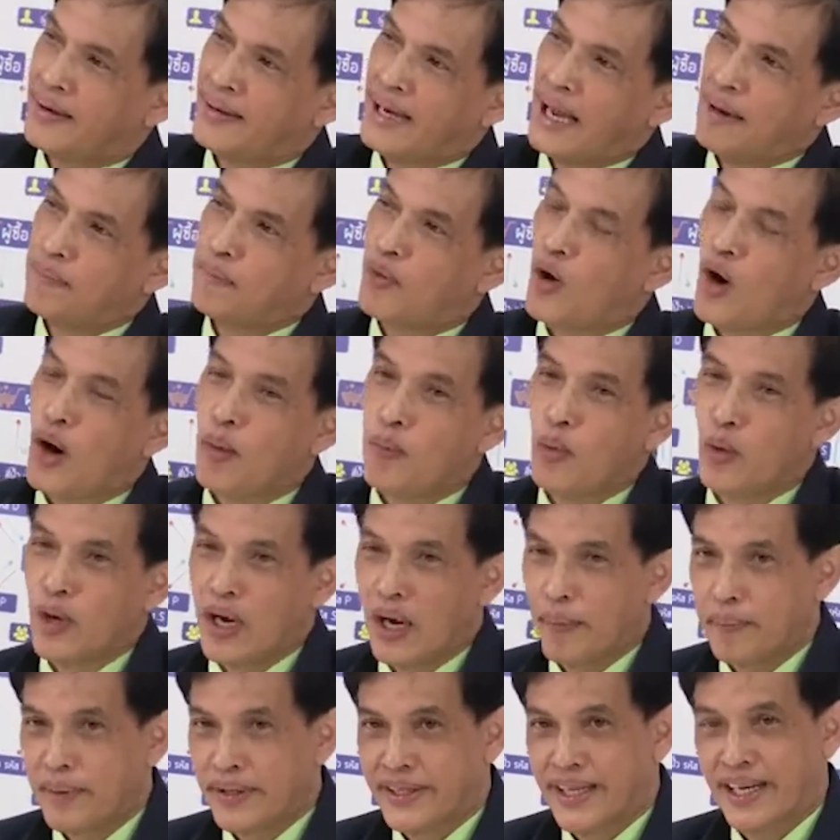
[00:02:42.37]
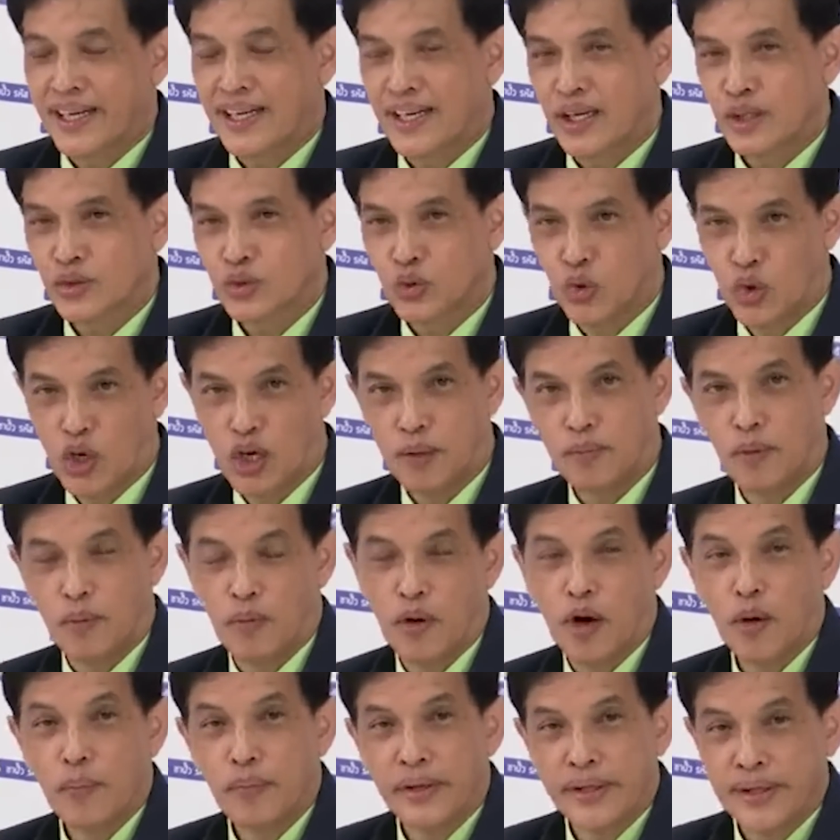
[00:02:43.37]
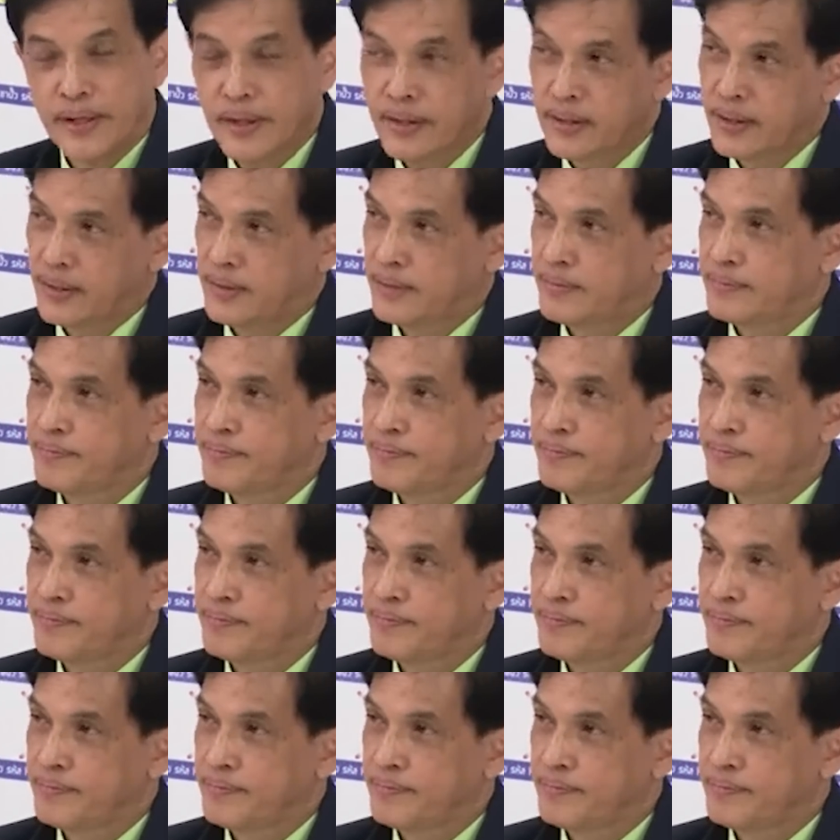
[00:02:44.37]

นำข้อมูลอันเป็นเท็จเข้าสู่ระบบคอมพิวเตอร์